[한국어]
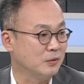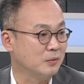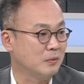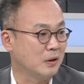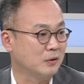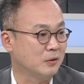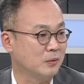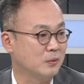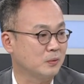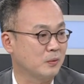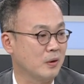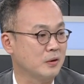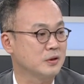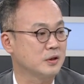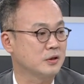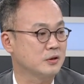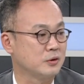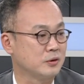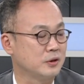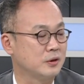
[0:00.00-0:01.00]
이유만으로
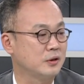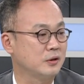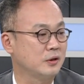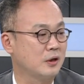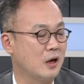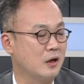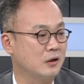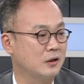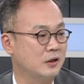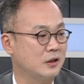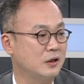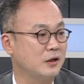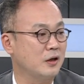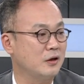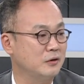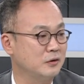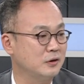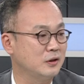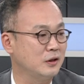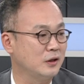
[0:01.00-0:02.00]
굉장히 증시가 크게
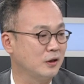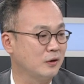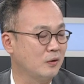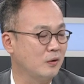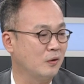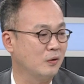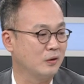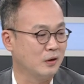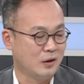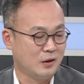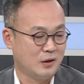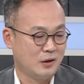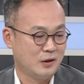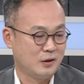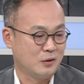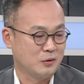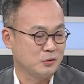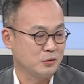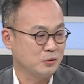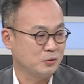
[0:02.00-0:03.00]
흔들린 건
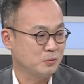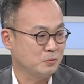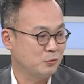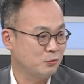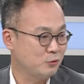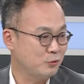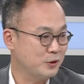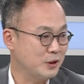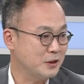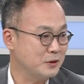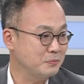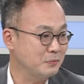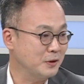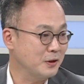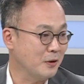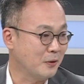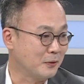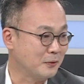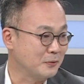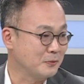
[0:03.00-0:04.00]
여전히 좀 투자
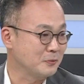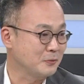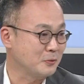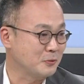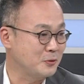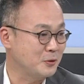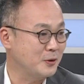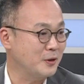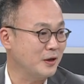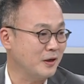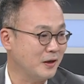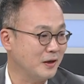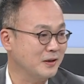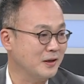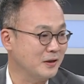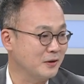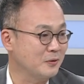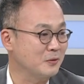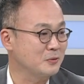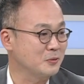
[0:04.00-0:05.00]
심리가 어느 정도
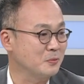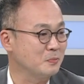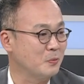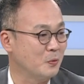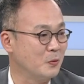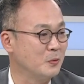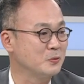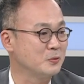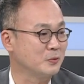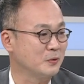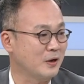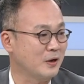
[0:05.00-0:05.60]
취약하다는 걸 좀 보여주는